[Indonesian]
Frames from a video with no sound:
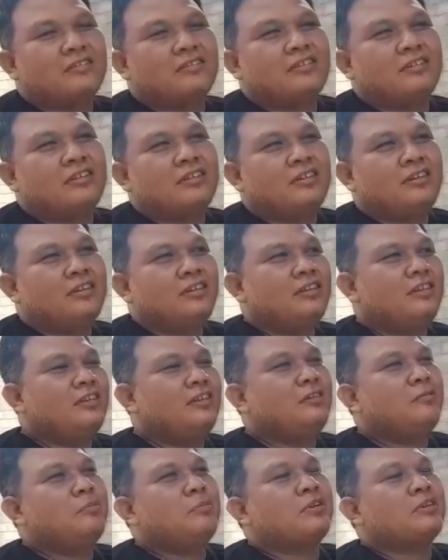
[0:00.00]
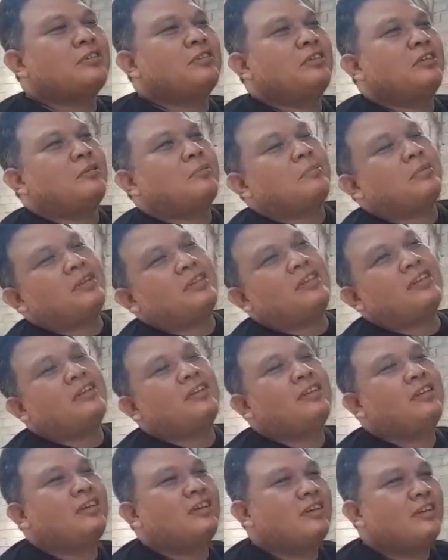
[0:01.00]
Ini persiapannya
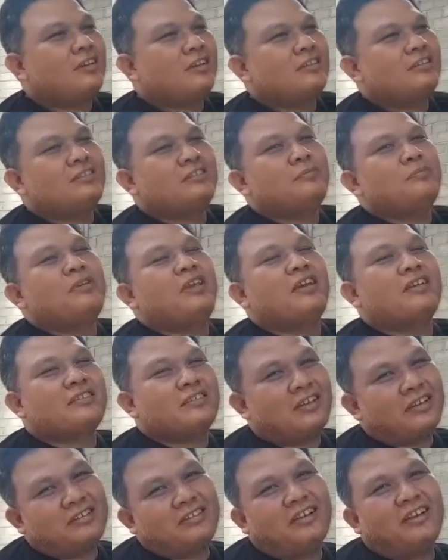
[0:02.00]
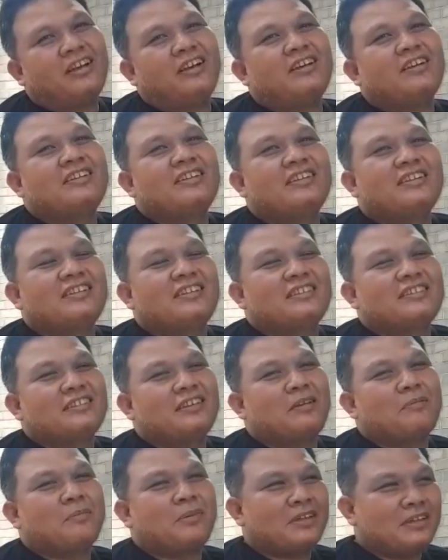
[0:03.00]
ya biasa aja lah
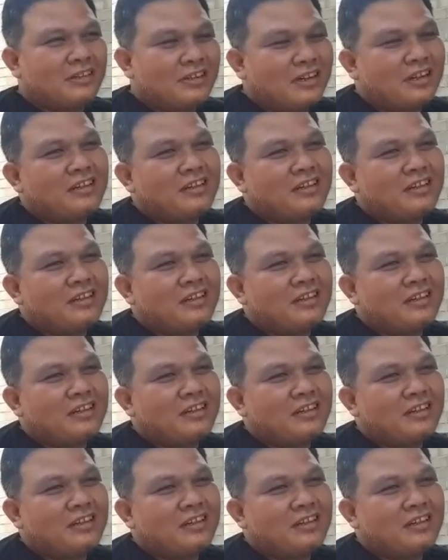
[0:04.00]
sama gitu.